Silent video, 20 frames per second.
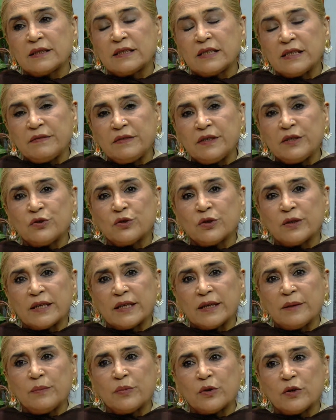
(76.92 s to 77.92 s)
टीवी जो
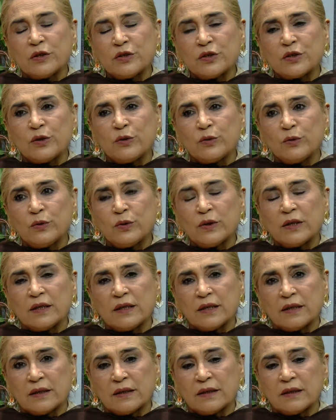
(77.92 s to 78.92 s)
है बहुत से लोग
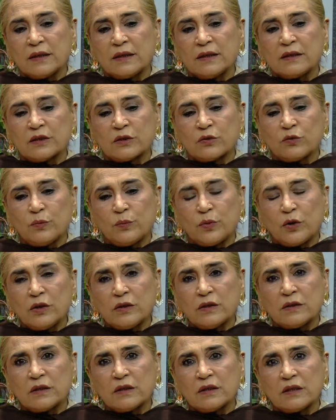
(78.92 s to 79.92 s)
इसको
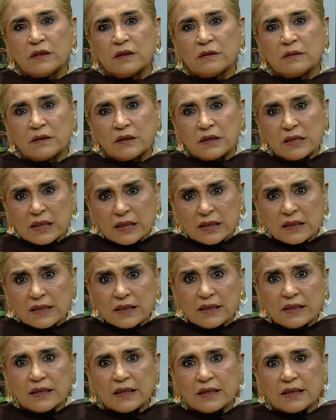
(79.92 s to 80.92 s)
बहुत
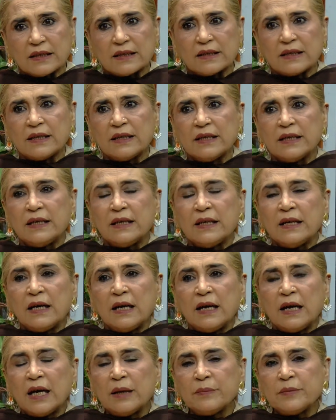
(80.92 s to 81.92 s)
सीरियसली ले लेते हैं
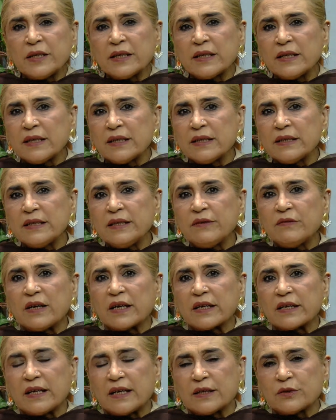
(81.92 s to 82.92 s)
आप देखें कितने
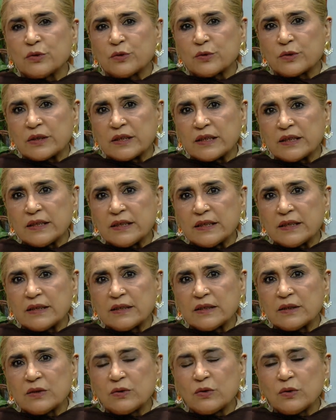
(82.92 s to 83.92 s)
वाक़ात होते हैं
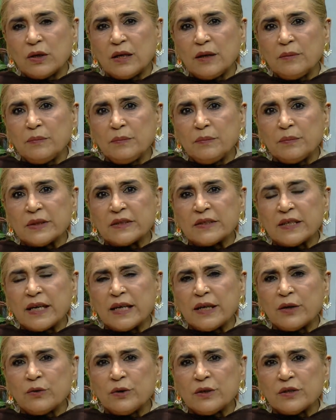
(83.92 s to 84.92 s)
तो हम
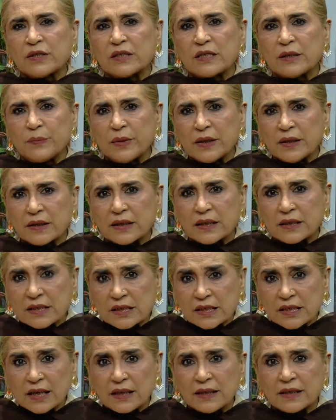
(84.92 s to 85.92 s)
बजाय कोई सबक
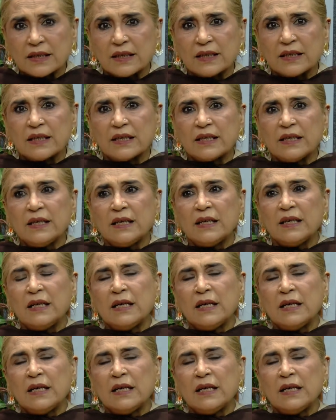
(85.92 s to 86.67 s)
अच्छा देने के